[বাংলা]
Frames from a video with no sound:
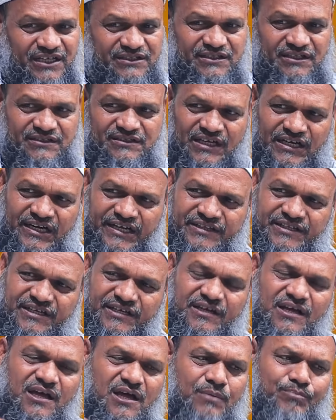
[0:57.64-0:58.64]
হাতা তালে
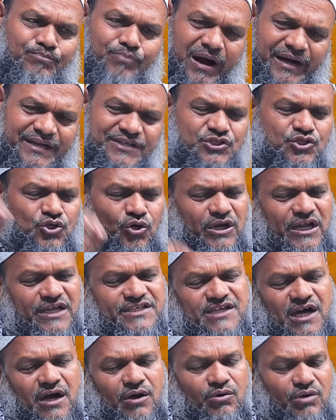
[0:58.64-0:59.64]
দি বাড়ি চলে
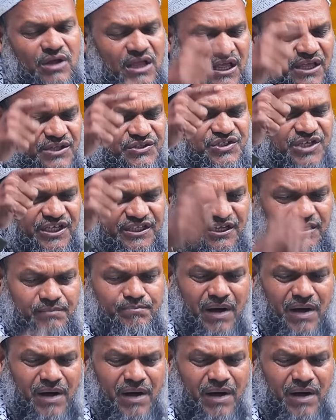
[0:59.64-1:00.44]
যাও যেদিন